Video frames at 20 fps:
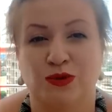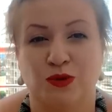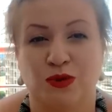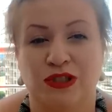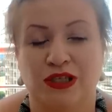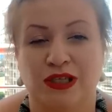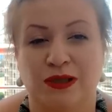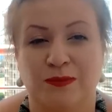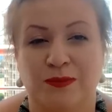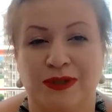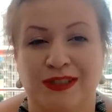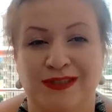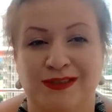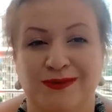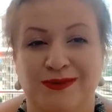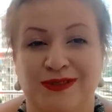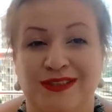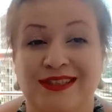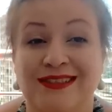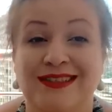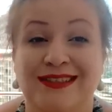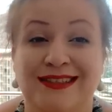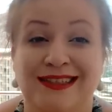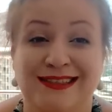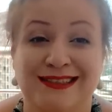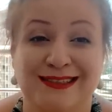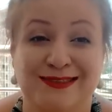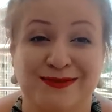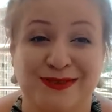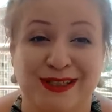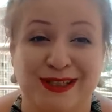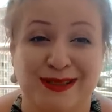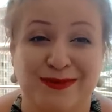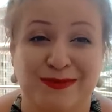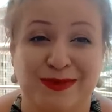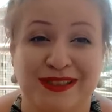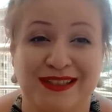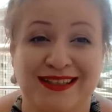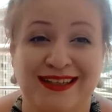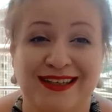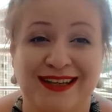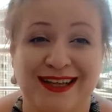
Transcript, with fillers: турки опаздывают, это на свадьбы.